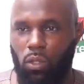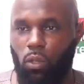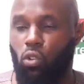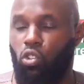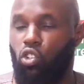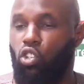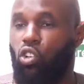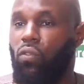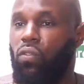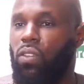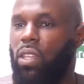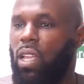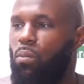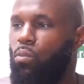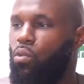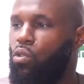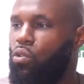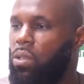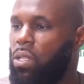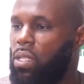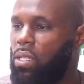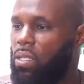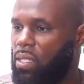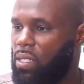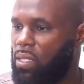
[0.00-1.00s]
Donc Jovenel
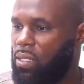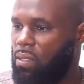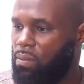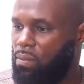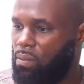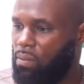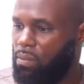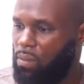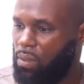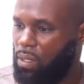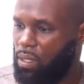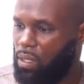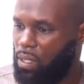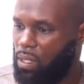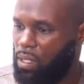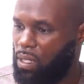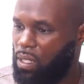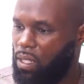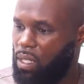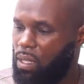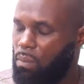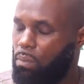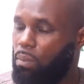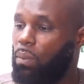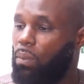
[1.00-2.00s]
Moïse,
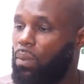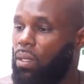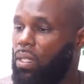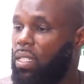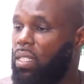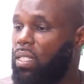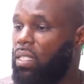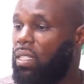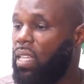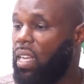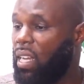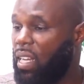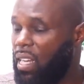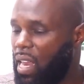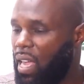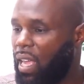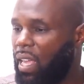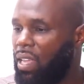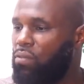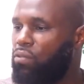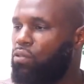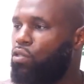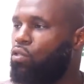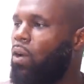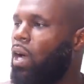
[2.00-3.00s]
qui, qui
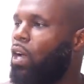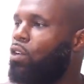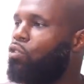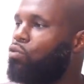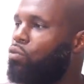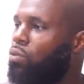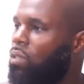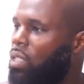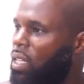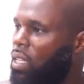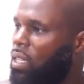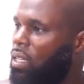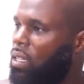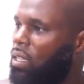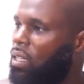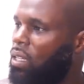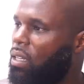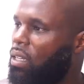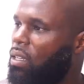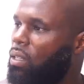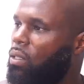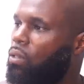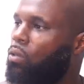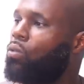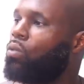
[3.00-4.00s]
déclarait vouloir lutter
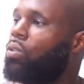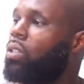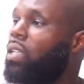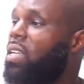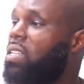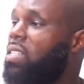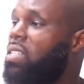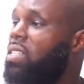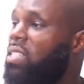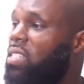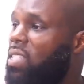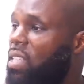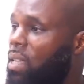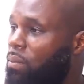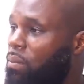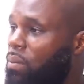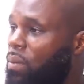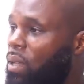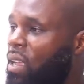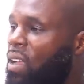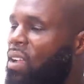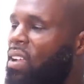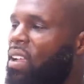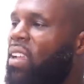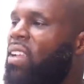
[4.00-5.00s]
contre un
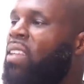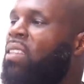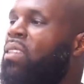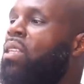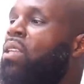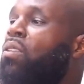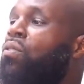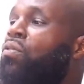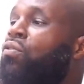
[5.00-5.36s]
système, était